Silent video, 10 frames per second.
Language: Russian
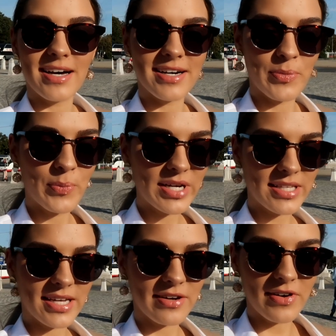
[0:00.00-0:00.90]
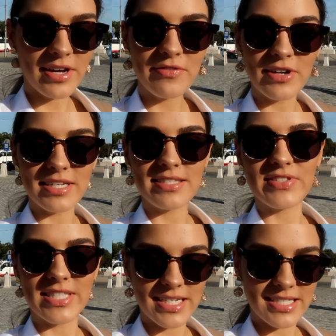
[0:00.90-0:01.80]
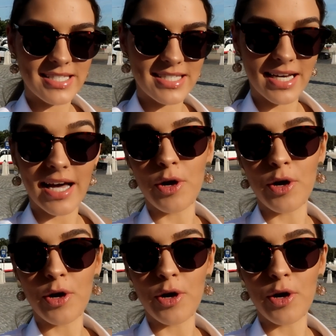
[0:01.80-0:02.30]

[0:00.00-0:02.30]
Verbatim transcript: А, мы договаривались встретиться,